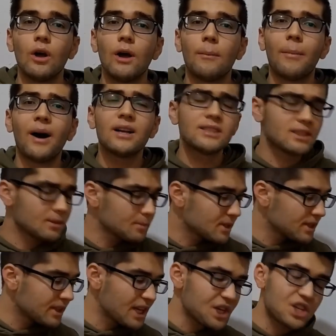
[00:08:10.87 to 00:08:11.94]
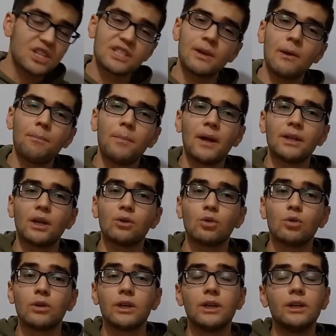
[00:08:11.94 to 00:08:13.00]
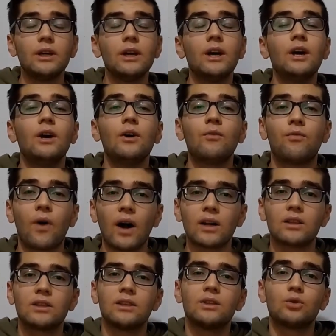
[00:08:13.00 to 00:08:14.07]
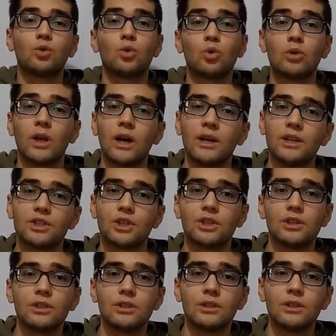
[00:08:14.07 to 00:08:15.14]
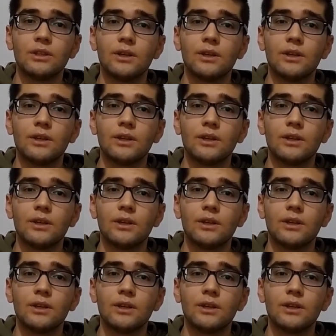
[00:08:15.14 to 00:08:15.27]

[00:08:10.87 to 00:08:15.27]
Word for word: bazılarımızın değişik sebeplerden dolayı farklı duygular yaşadığını,